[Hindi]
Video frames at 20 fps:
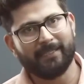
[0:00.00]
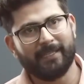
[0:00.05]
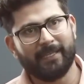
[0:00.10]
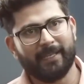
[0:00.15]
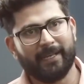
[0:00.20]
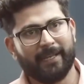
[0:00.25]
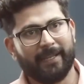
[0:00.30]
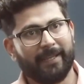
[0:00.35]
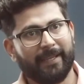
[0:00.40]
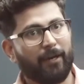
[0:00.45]
देख
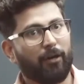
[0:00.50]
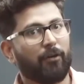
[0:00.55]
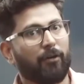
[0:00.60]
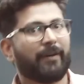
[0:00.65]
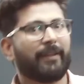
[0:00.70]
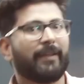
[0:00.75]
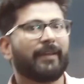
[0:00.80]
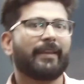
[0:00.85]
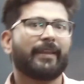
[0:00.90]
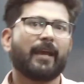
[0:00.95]
रहे हैं और
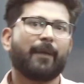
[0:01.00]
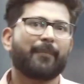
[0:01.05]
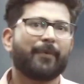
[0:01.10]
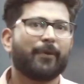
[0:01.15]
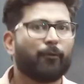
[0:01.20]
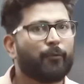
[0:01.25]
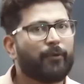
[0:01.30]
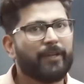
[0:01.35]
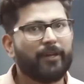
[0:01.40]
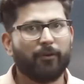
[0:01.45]
डिग्री आपने
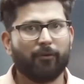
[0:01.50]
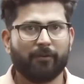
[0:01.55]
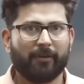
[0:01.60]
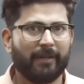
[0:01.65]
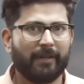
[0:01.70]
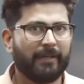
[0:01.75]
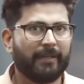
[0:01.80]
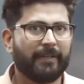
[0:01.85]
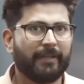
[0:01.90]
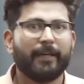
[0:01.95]
कोई और
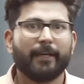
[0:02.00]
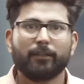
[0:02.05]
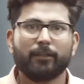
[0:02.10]
ले ली